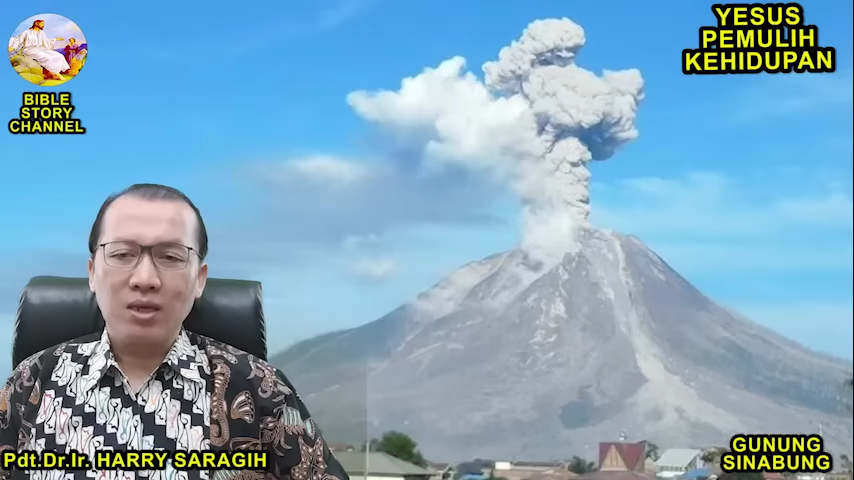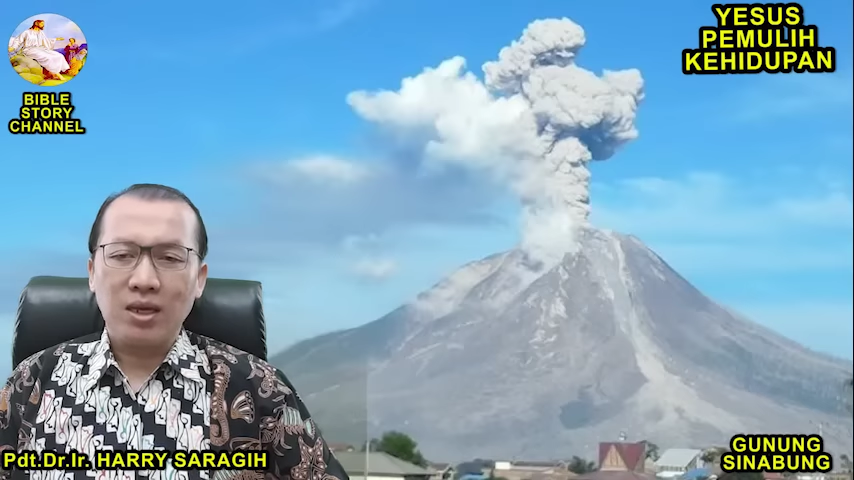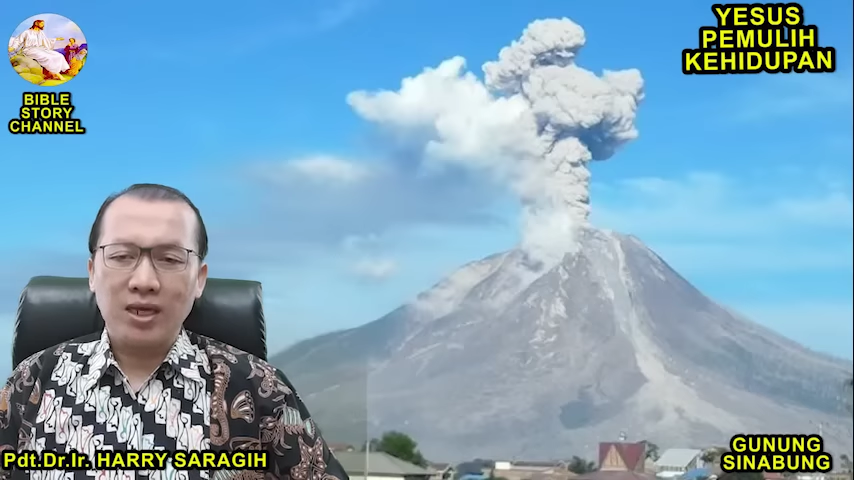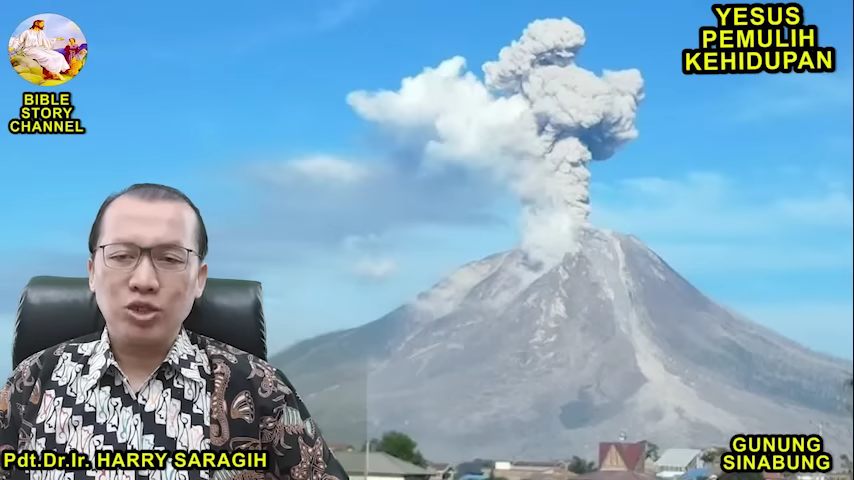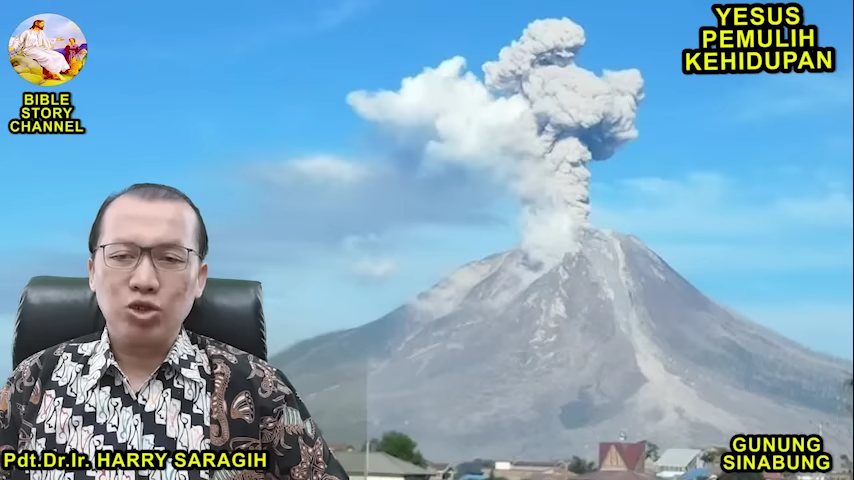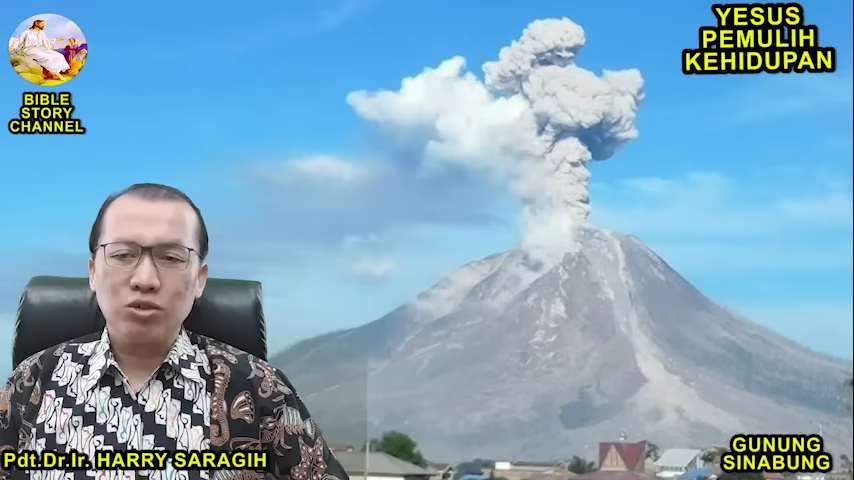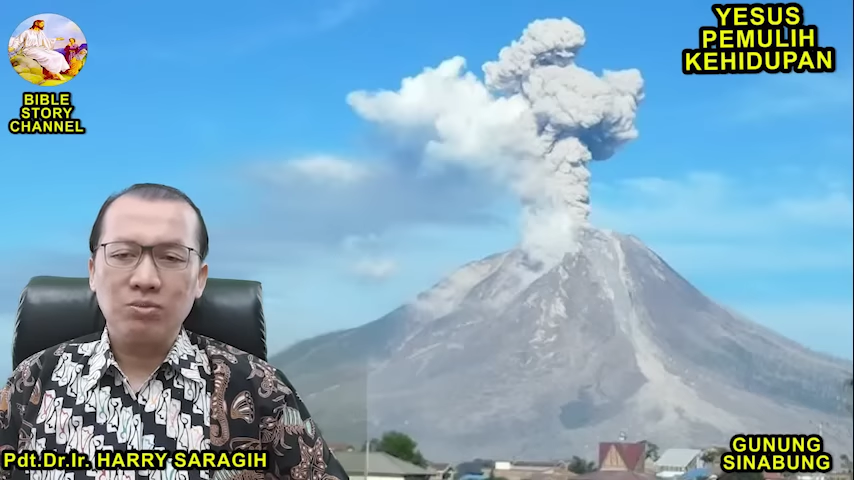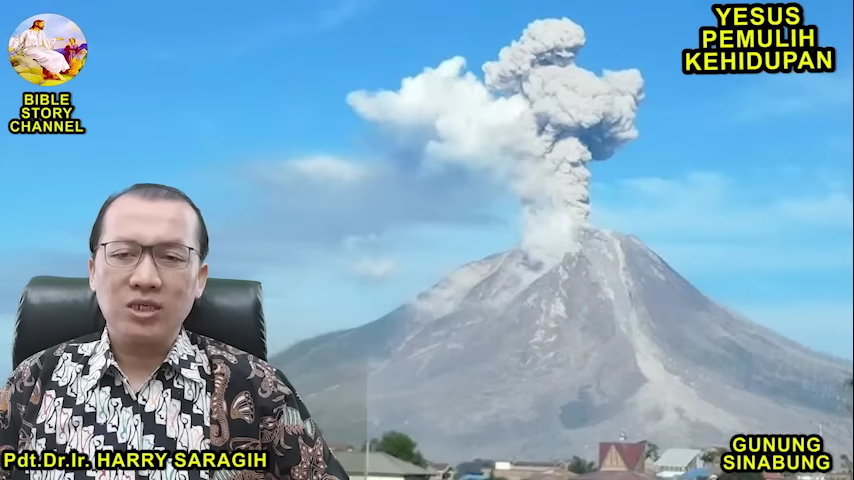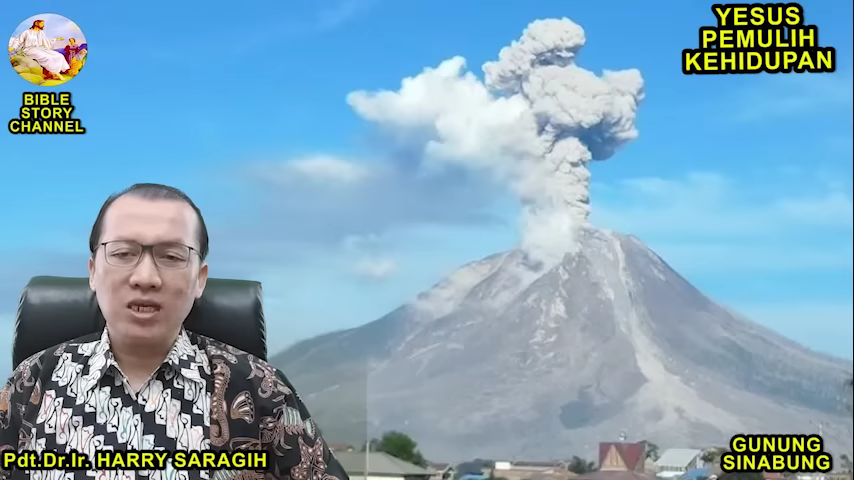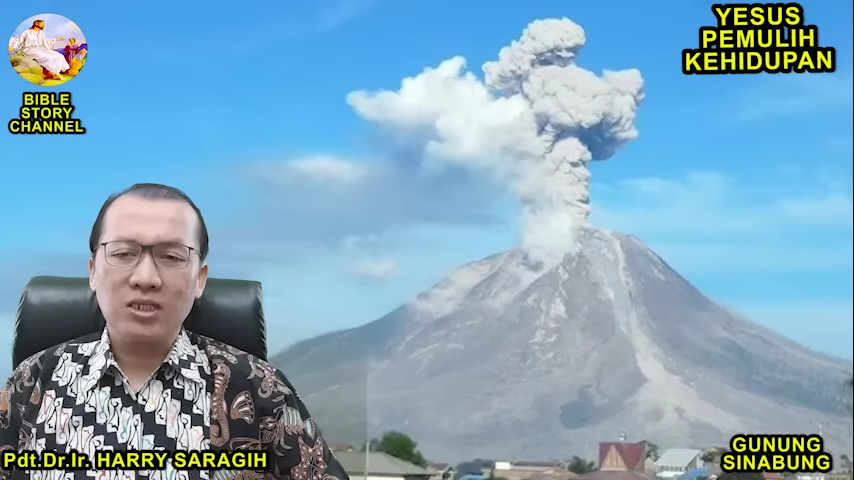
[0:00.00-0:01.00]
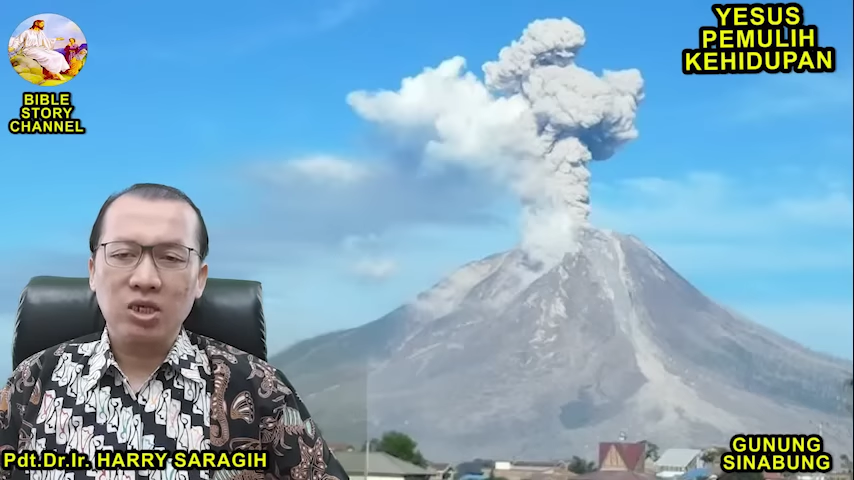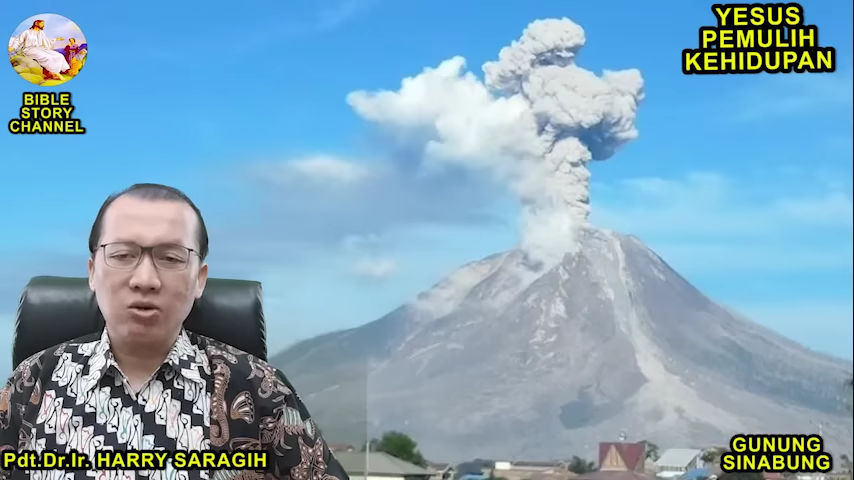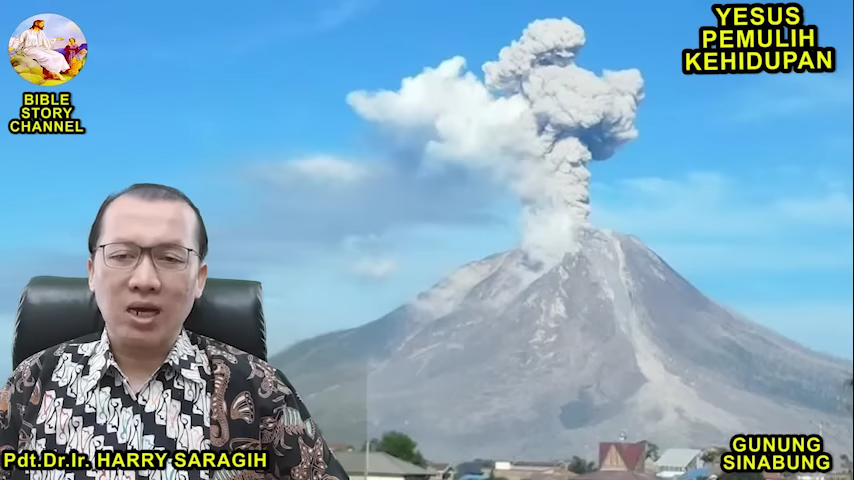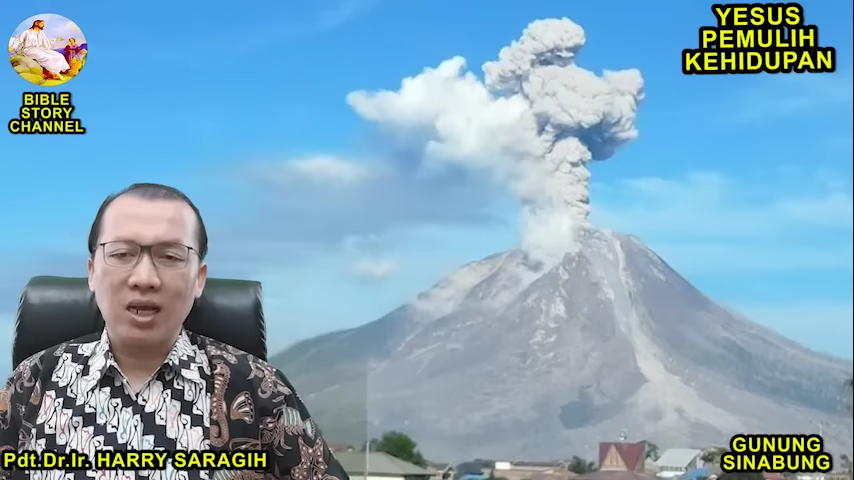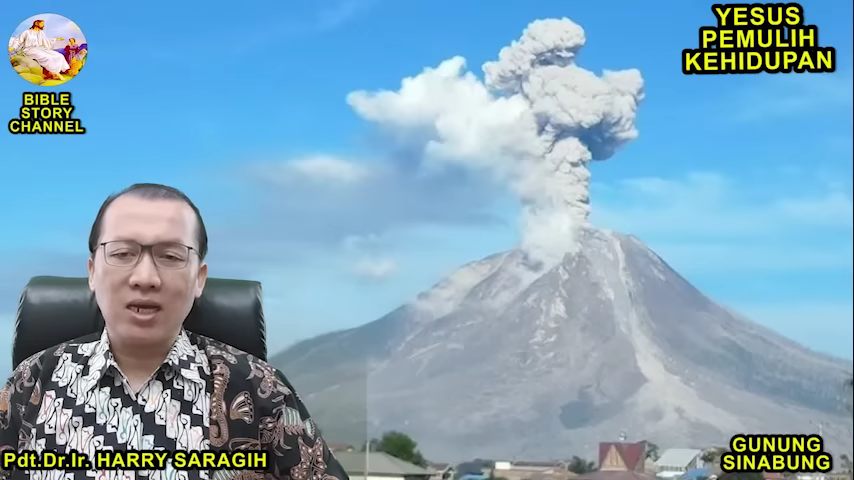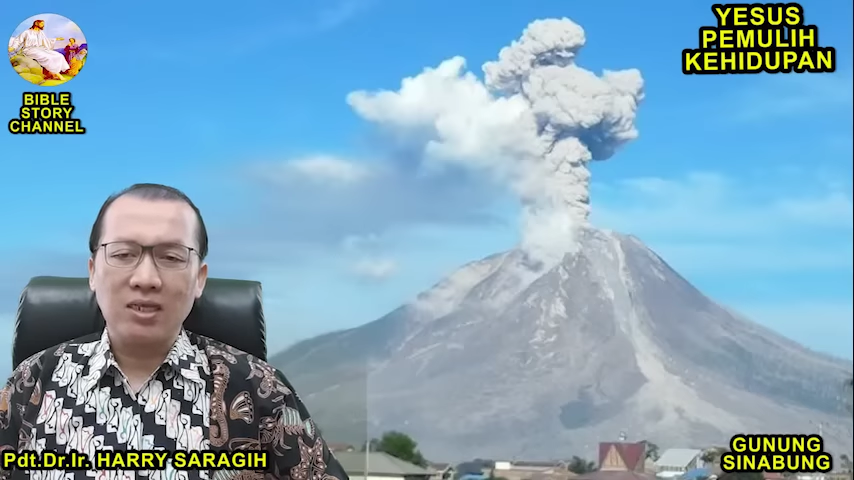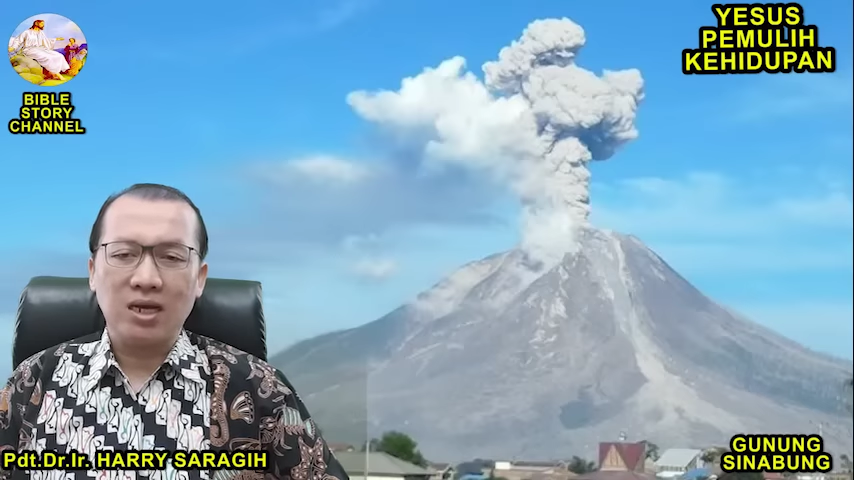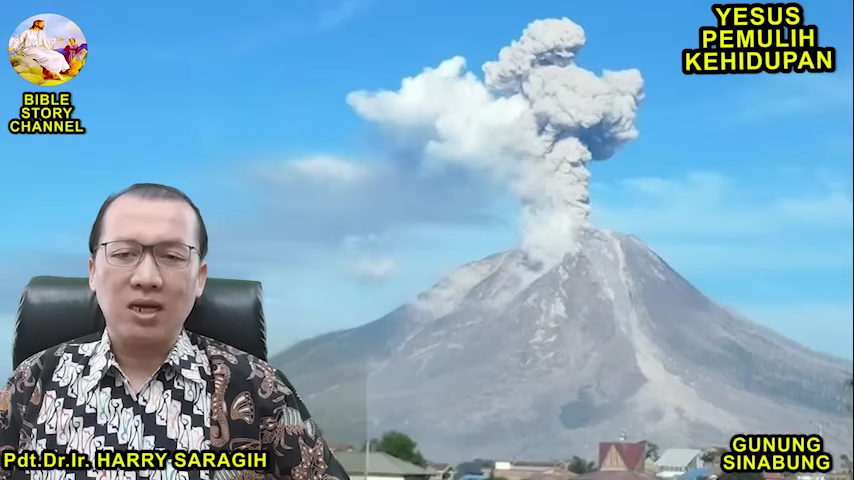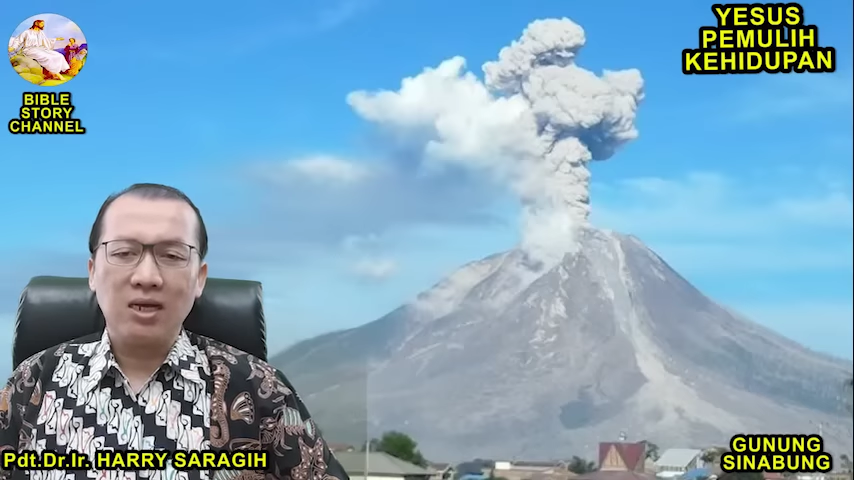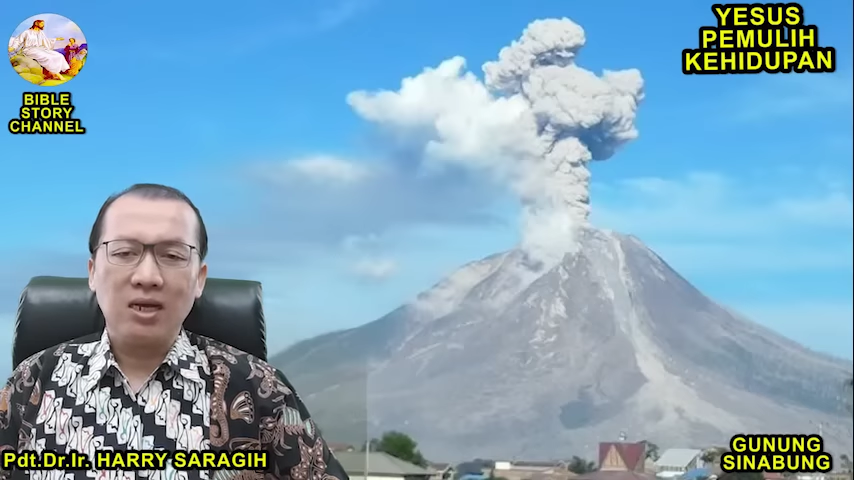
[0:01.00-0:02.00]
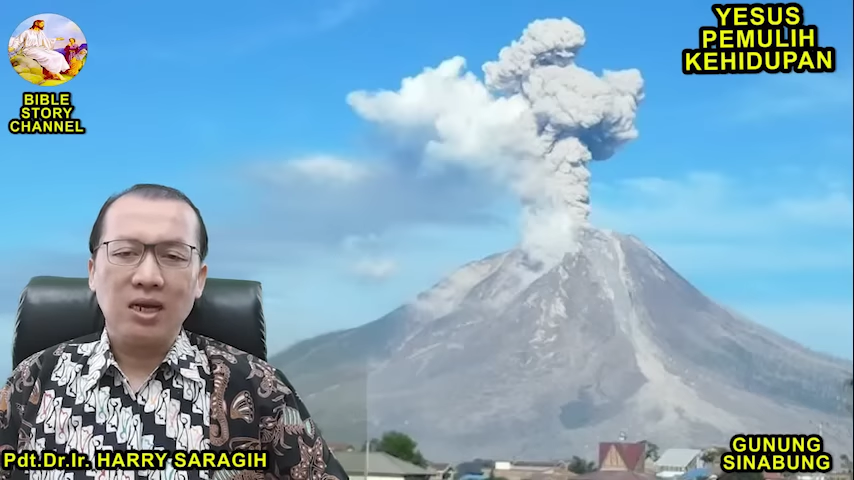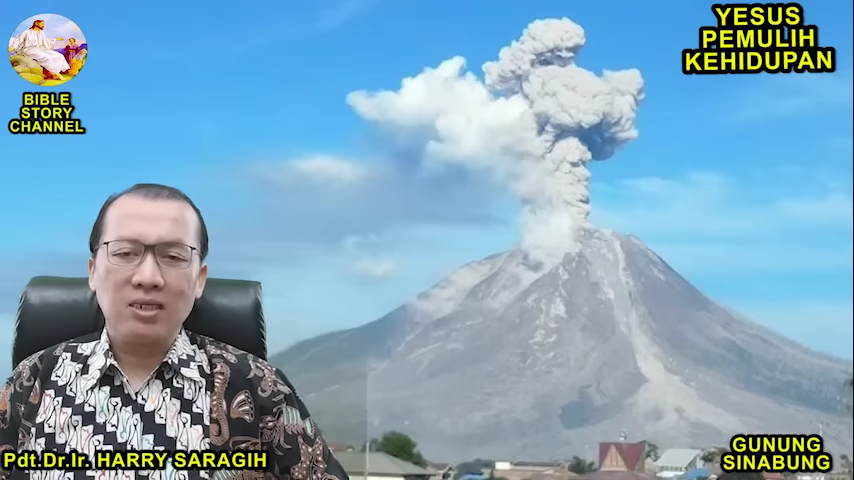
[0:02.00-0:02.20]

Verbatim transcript: Yesus menjadi saudara kita